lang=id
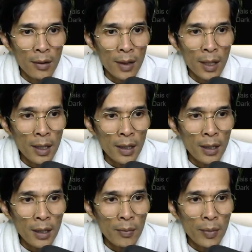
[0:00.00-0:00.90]
oke di
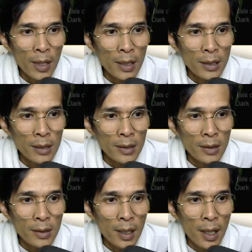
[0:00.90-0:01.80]

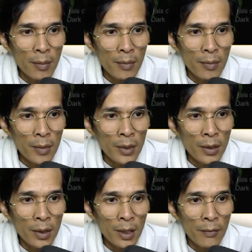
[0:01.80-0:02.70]
replace game
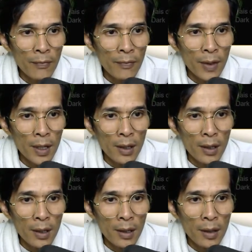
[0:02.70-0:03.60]
motor GP
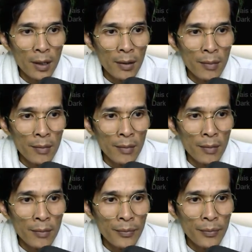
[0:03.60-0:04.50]
eh, game
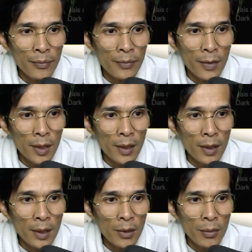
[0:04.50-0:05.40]

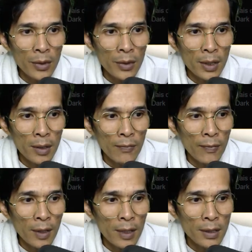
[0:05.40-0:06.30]
lalu motor
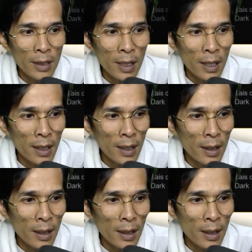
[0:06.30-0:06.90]
GP select